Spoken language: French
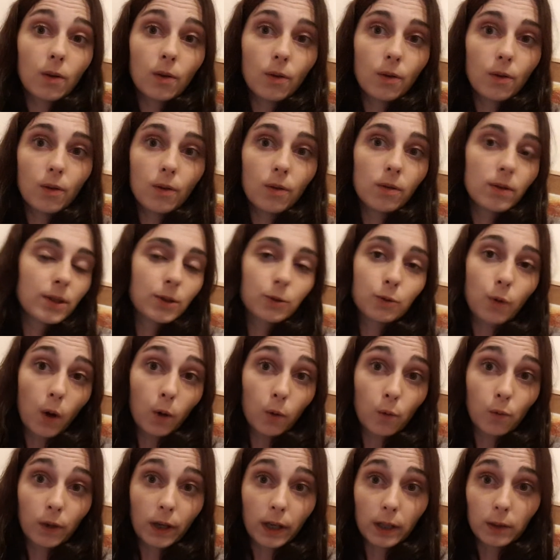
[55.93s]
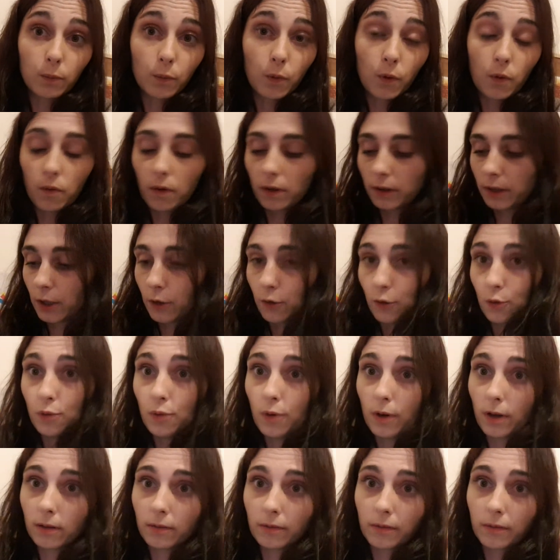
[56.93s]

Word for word: Euh, l'histoire concrètement était nulle. Hein.